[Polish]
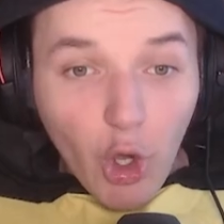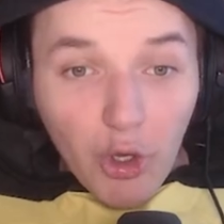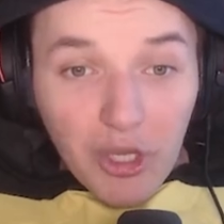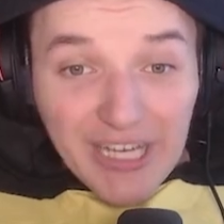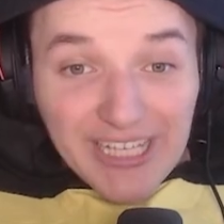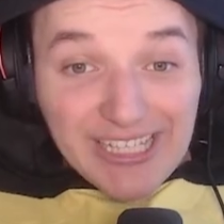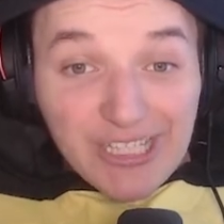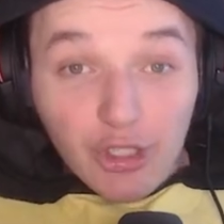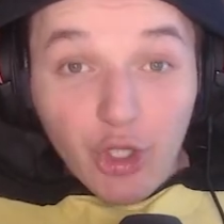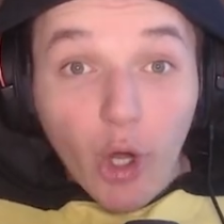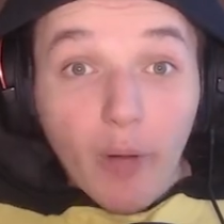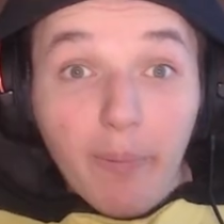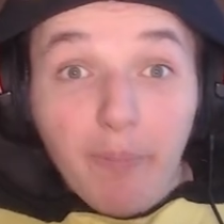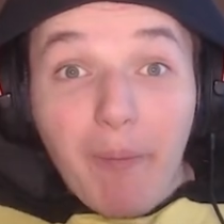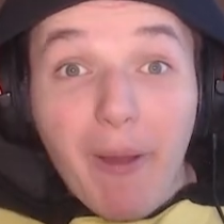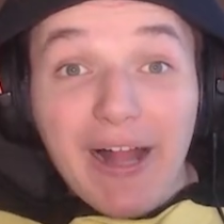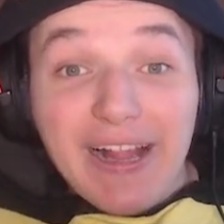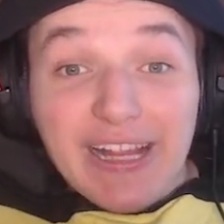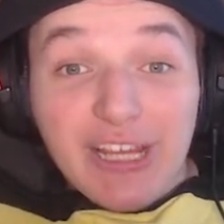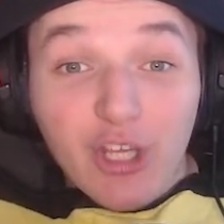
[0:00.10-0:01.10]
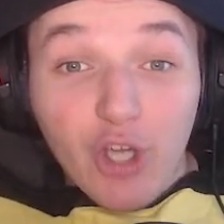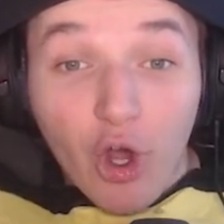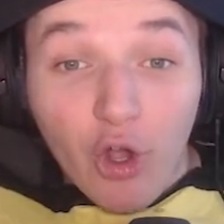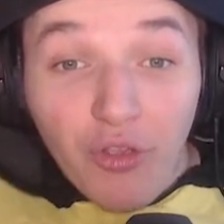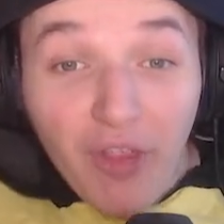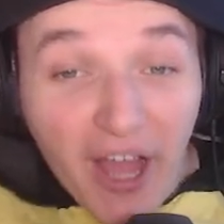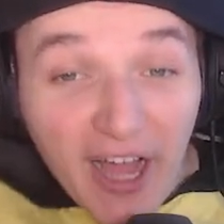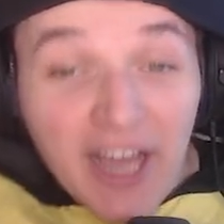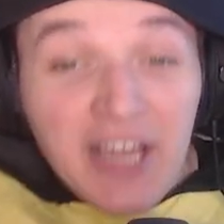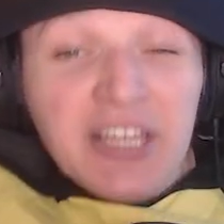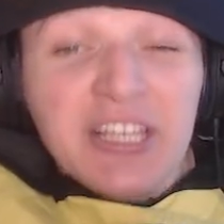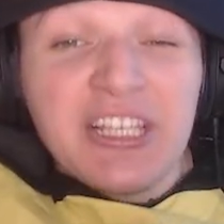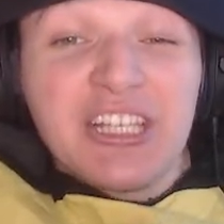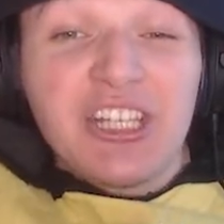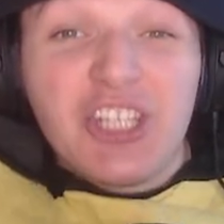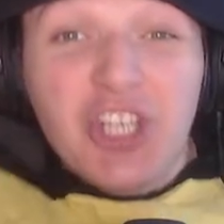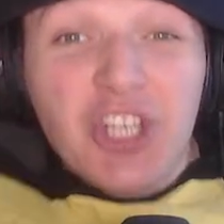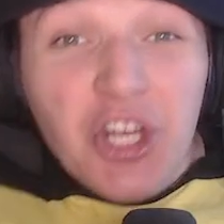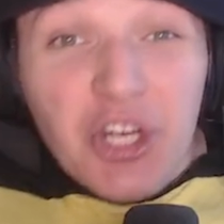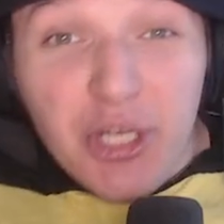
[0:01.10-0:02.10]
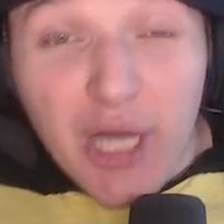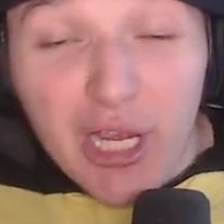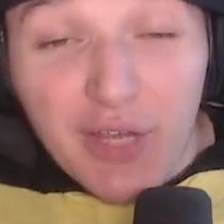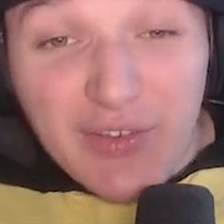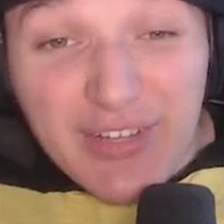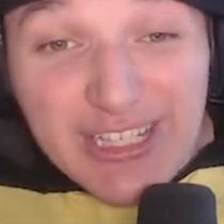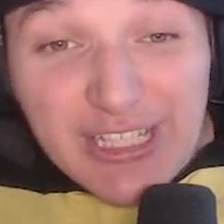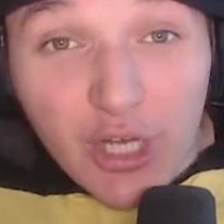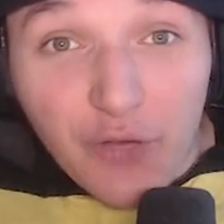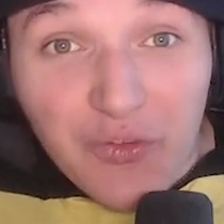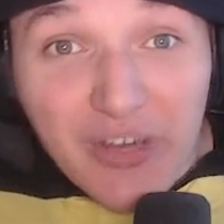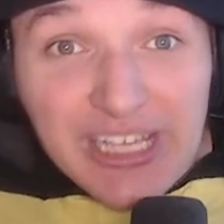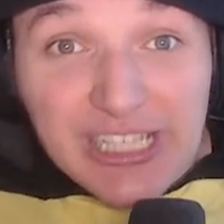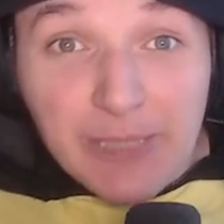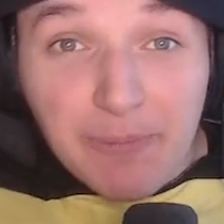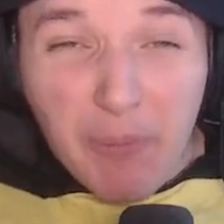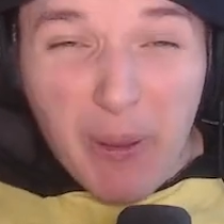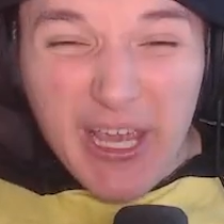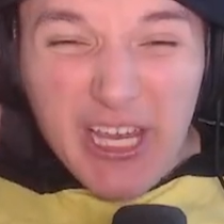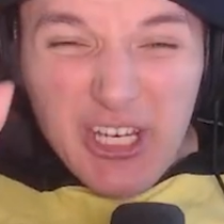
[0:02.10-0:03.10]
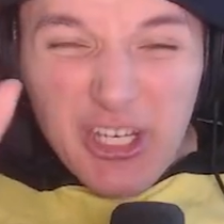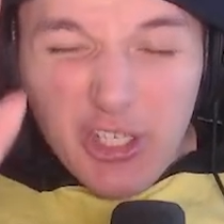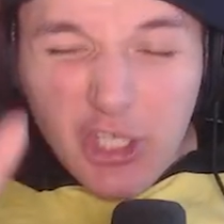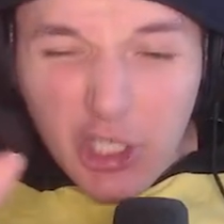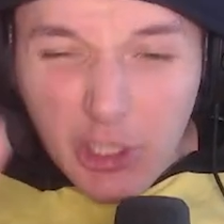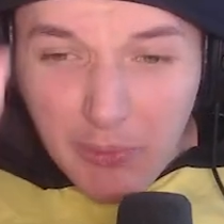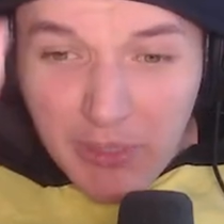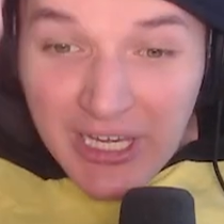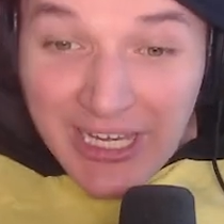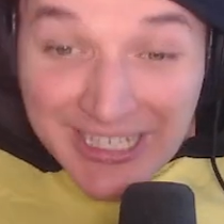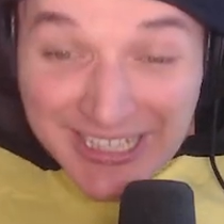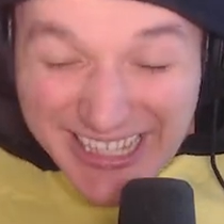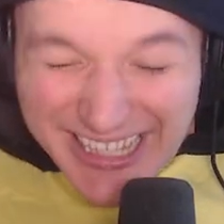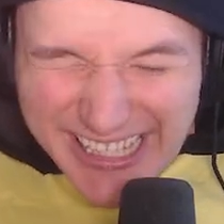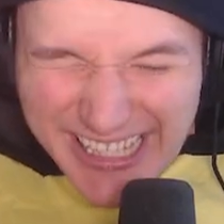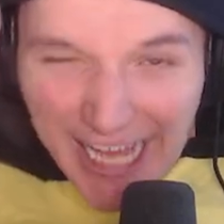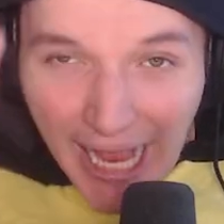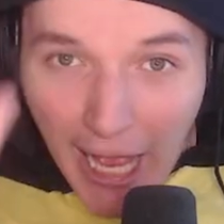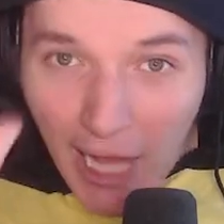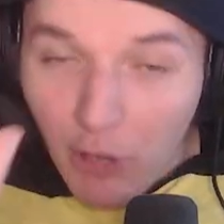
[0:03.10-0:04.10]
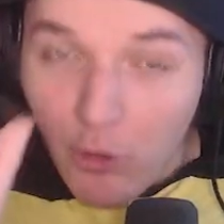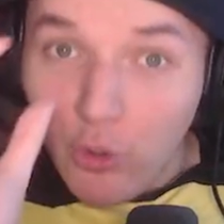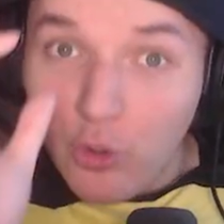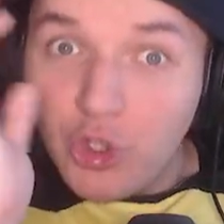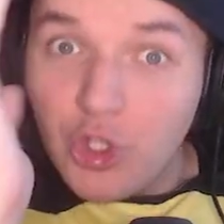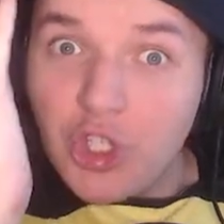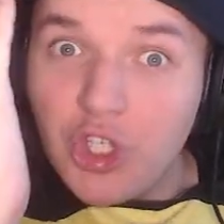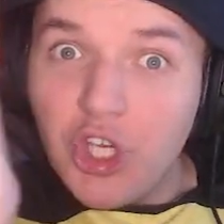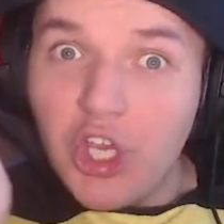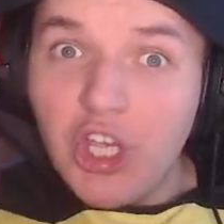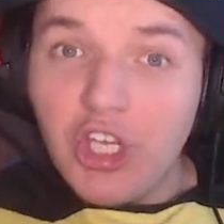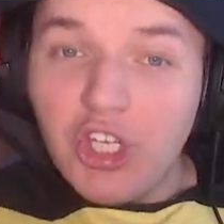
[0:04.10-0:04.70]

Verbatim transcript: jest dom Paliona i dzisiaj widzowie spędzimy calutki